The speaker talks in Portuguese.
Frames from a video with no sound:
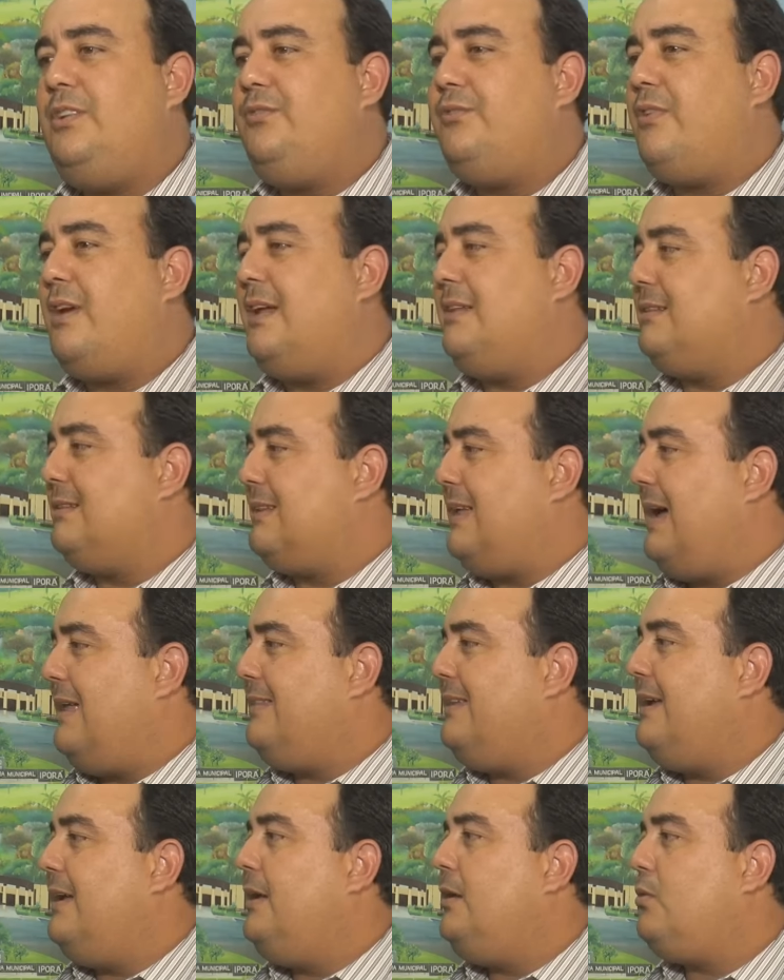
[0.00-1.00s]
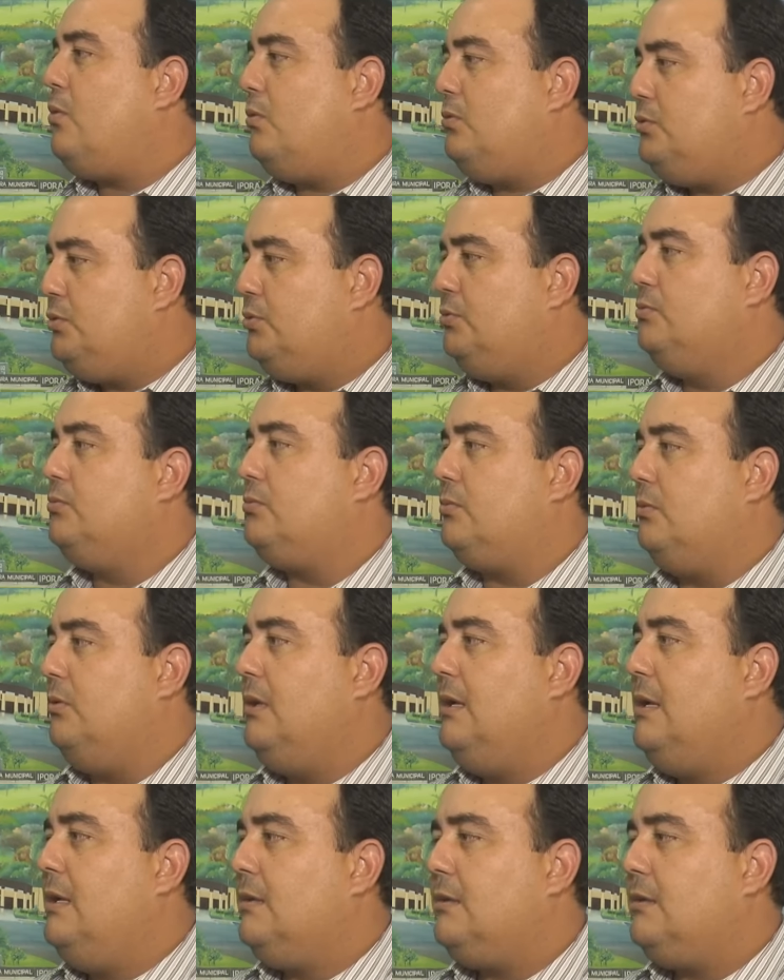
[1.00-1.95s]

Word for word: enfrentada em conjunto,